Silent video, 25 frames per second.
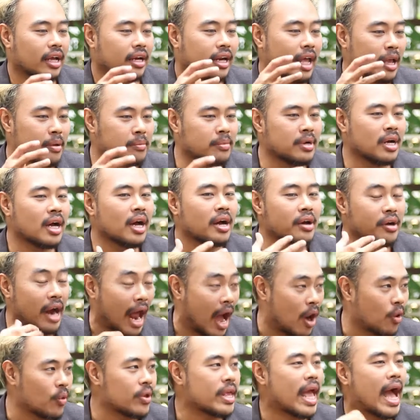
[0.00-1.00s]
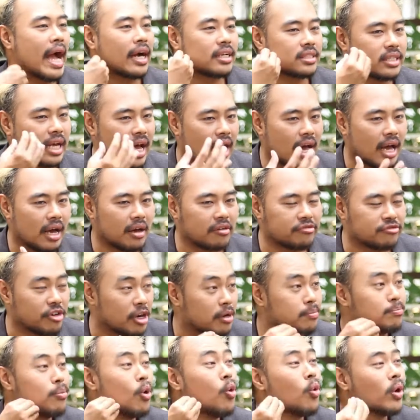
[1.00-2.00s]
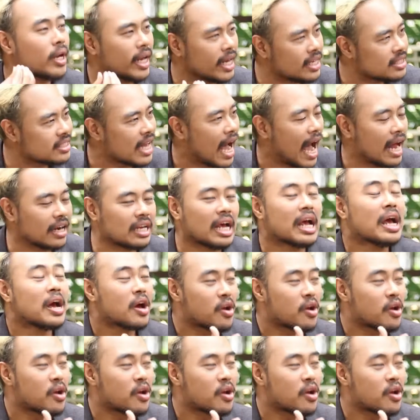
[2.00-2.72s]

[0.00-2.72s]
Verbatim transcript: ในเมื่อเราอยากจะฝึกพูดให้ชัด